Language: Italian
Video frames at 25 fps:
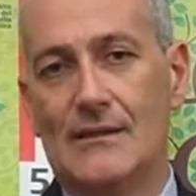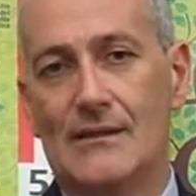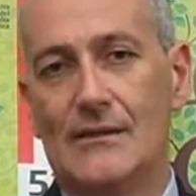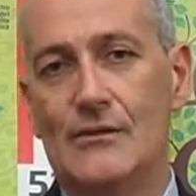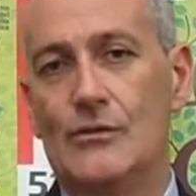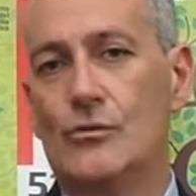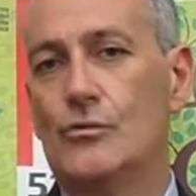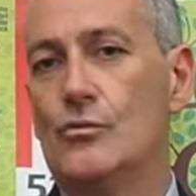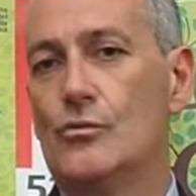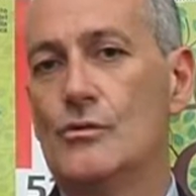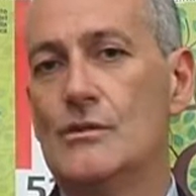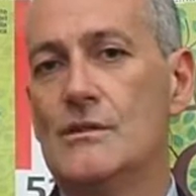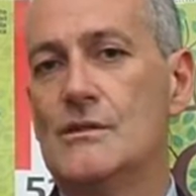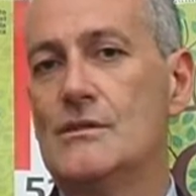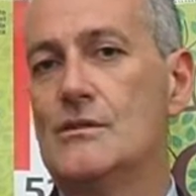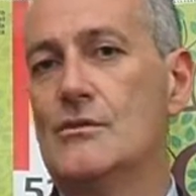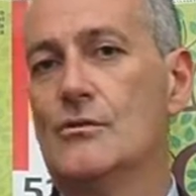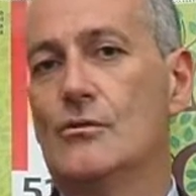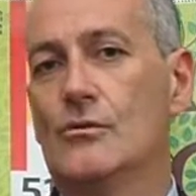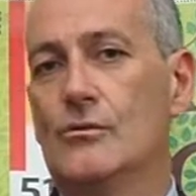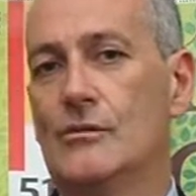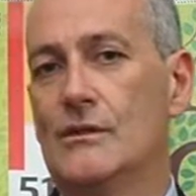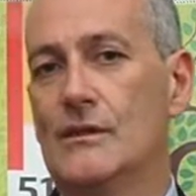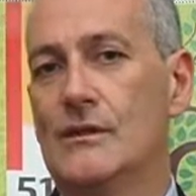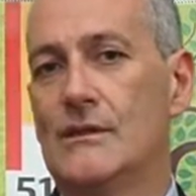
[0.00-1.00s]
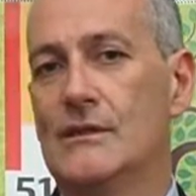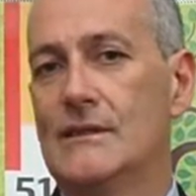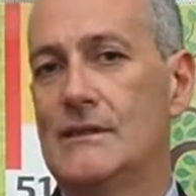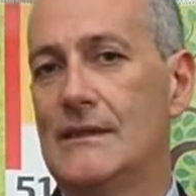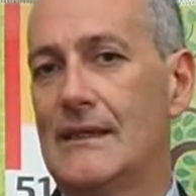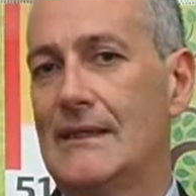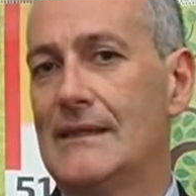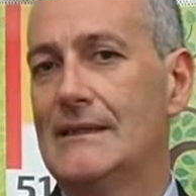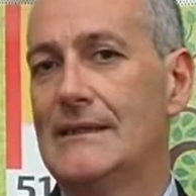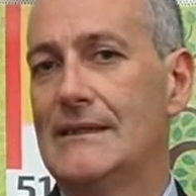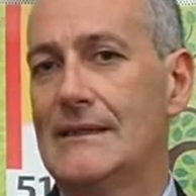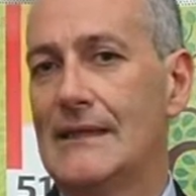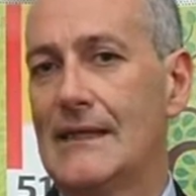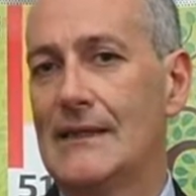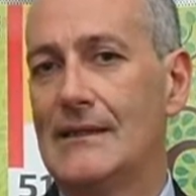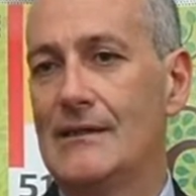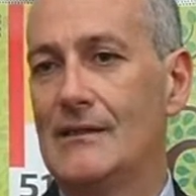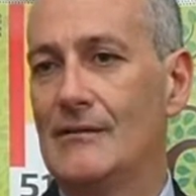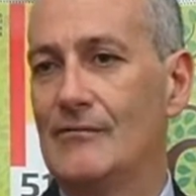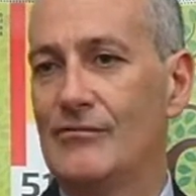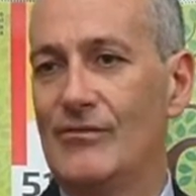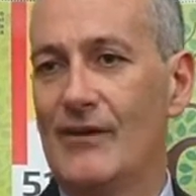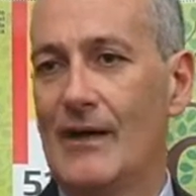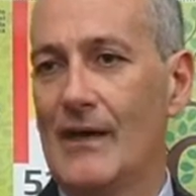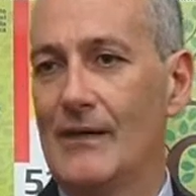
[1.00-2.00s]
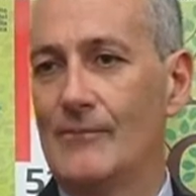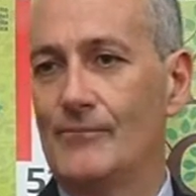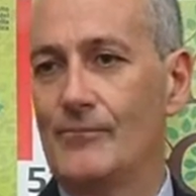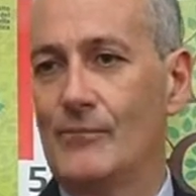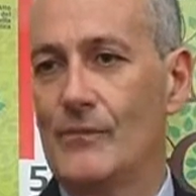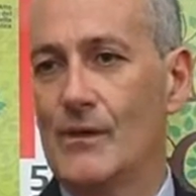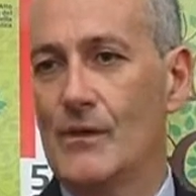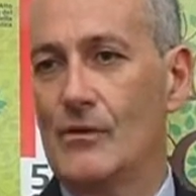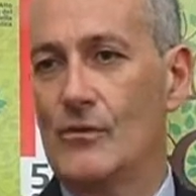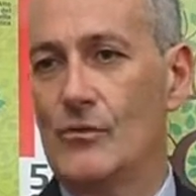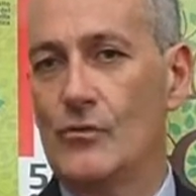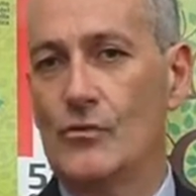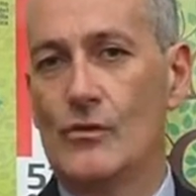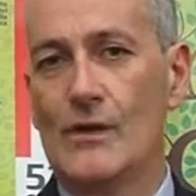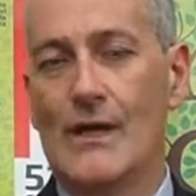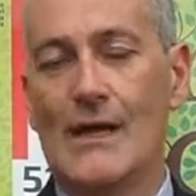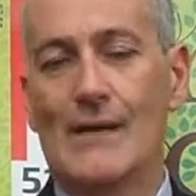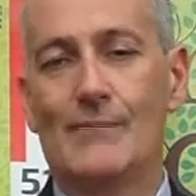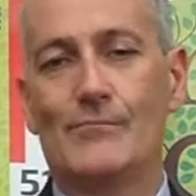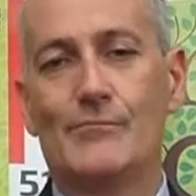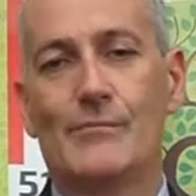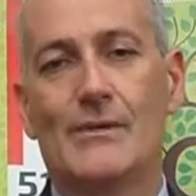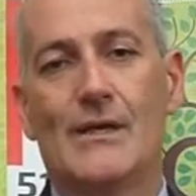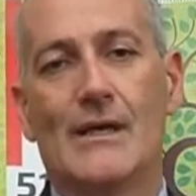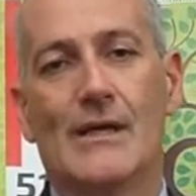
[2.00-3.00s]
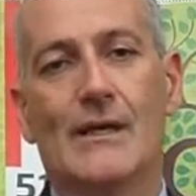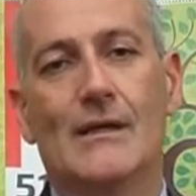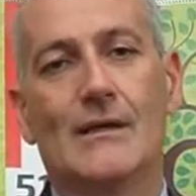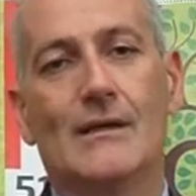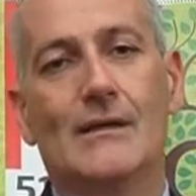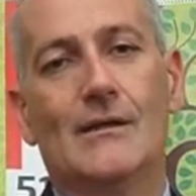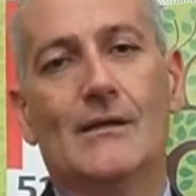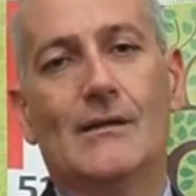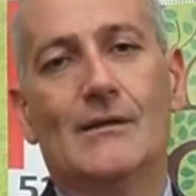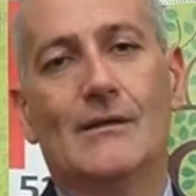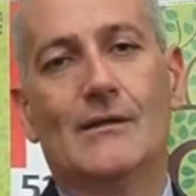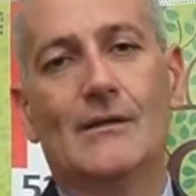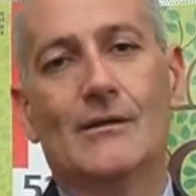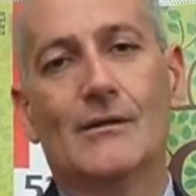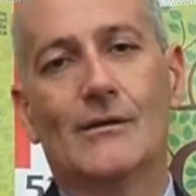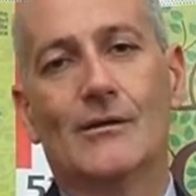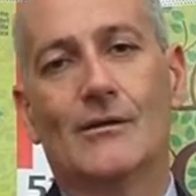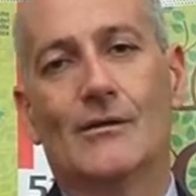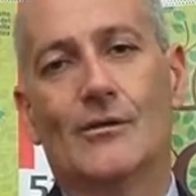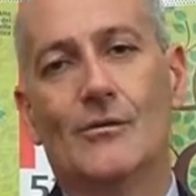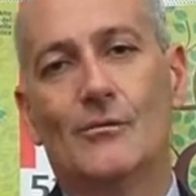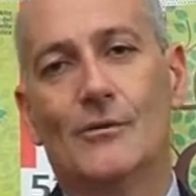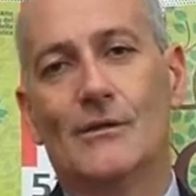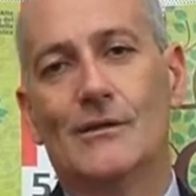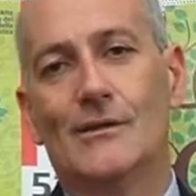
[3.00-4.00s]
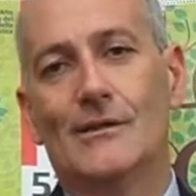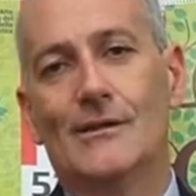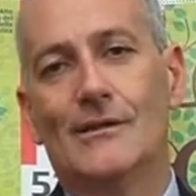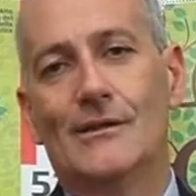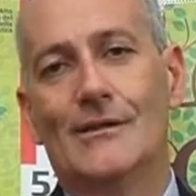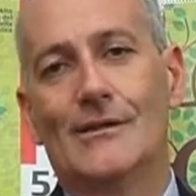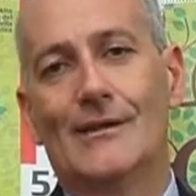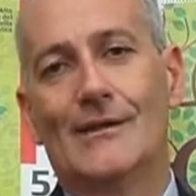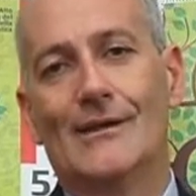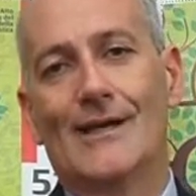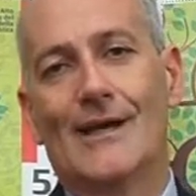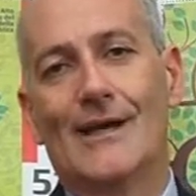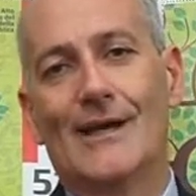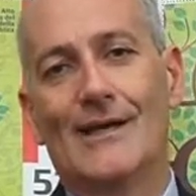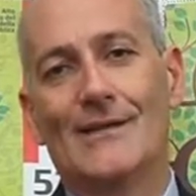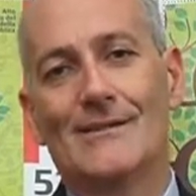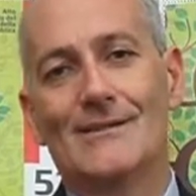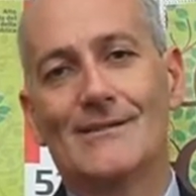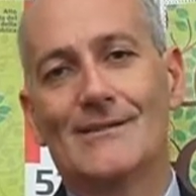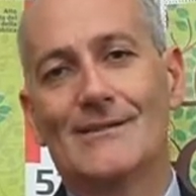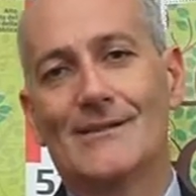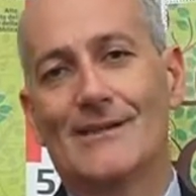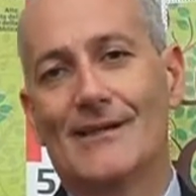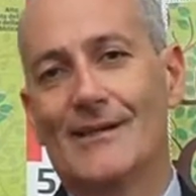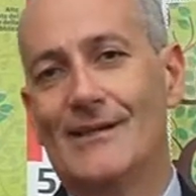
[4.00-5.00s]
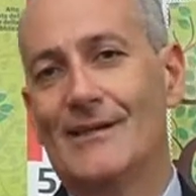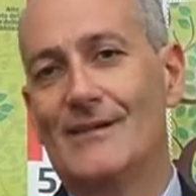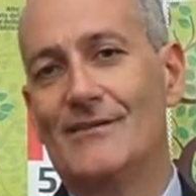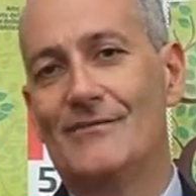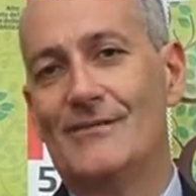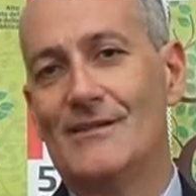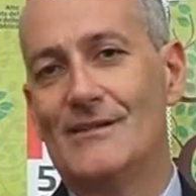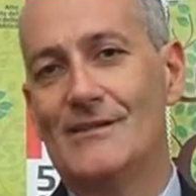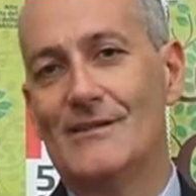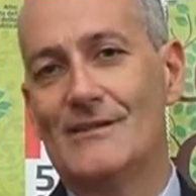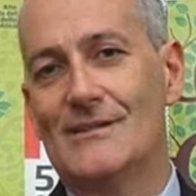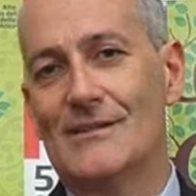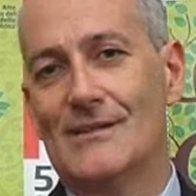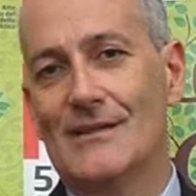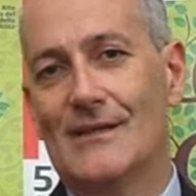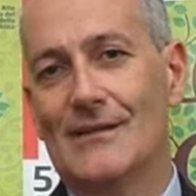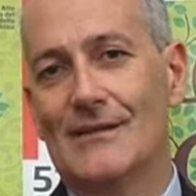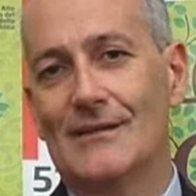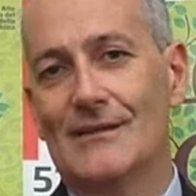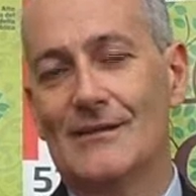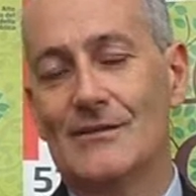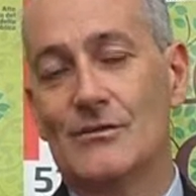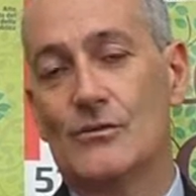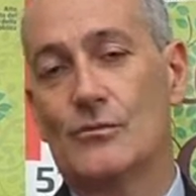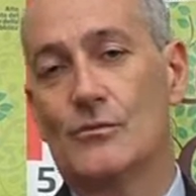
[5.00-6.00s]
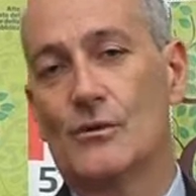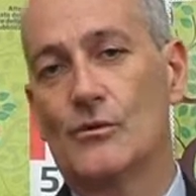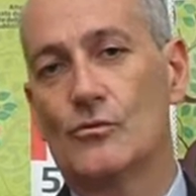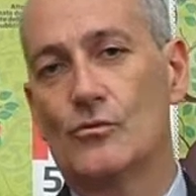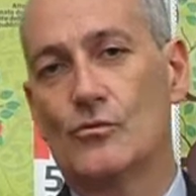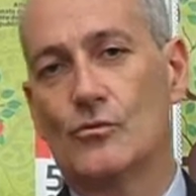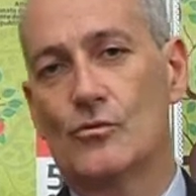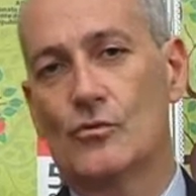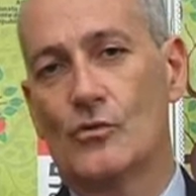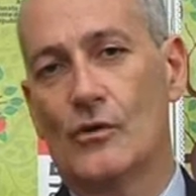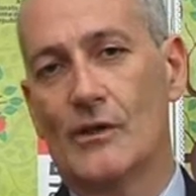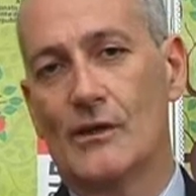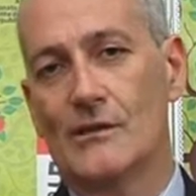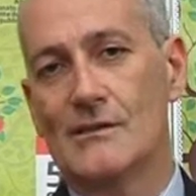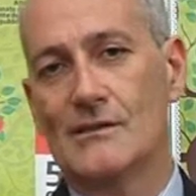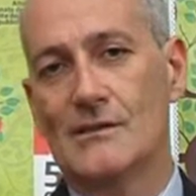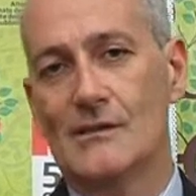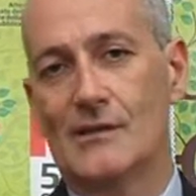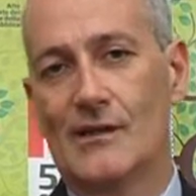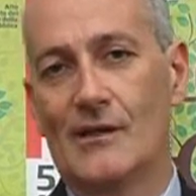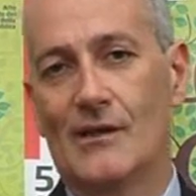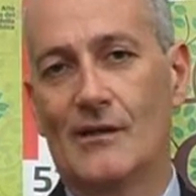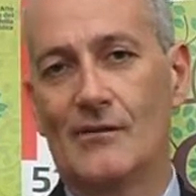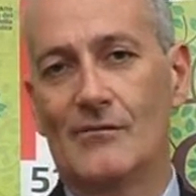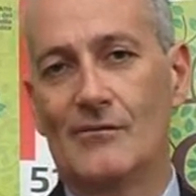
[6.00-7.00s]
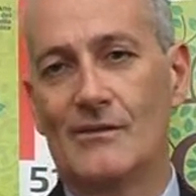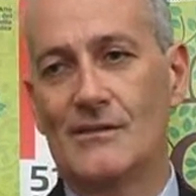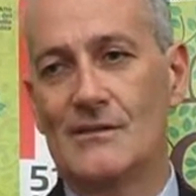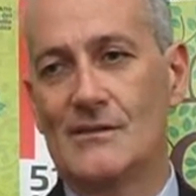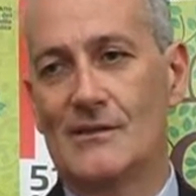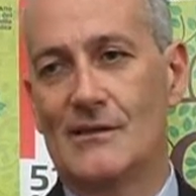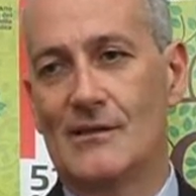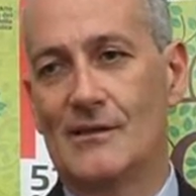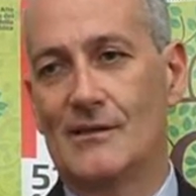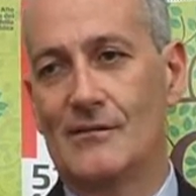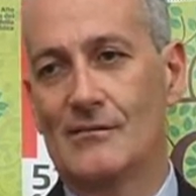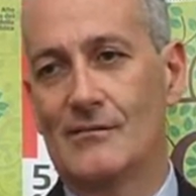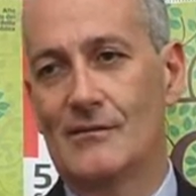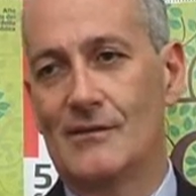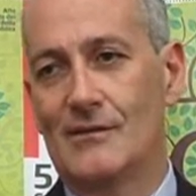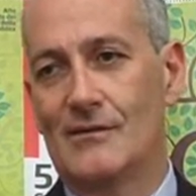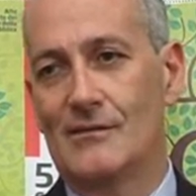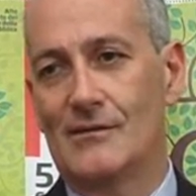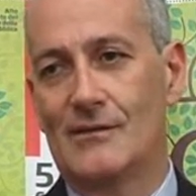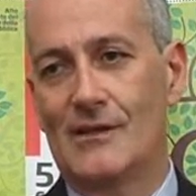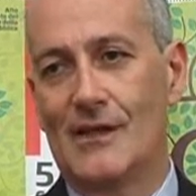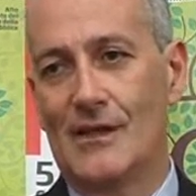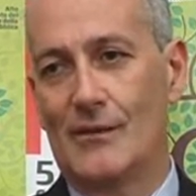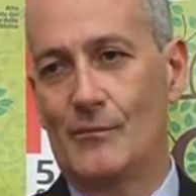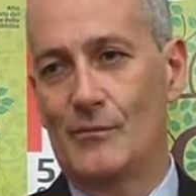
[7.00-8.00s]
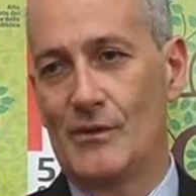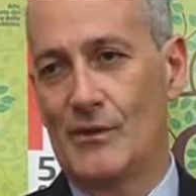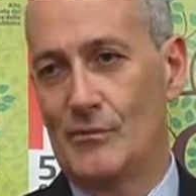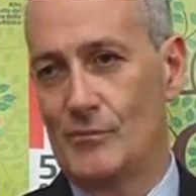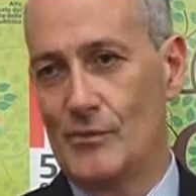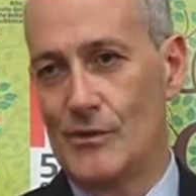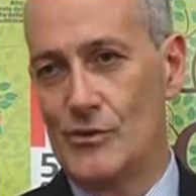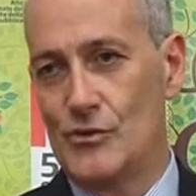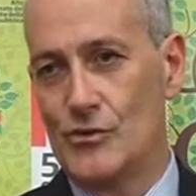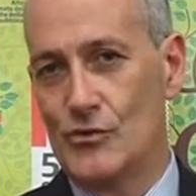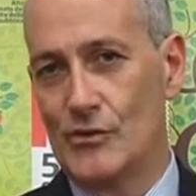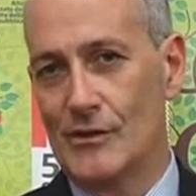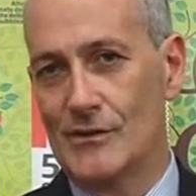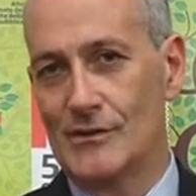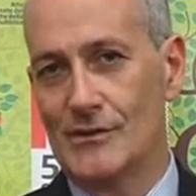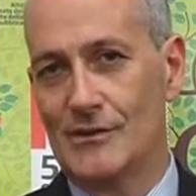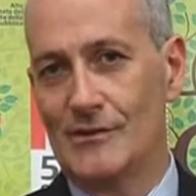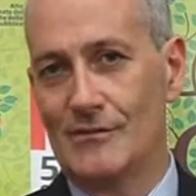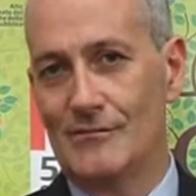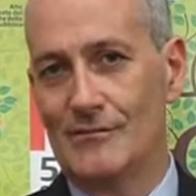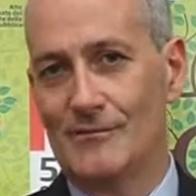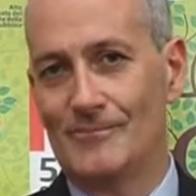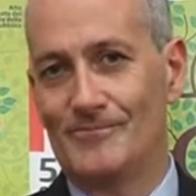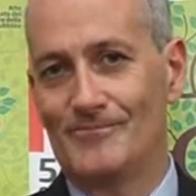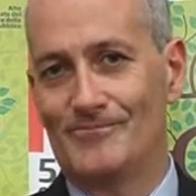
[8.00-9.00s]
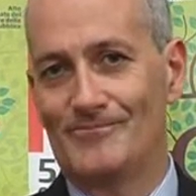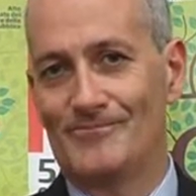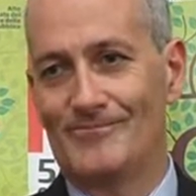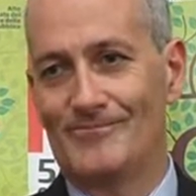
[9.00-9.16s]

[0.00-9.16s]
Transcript: intuizione di 30 anni fa non abbia, eh, come dire, a essere rivista e soprattutto a essere rivista in, in termini peggiorativi.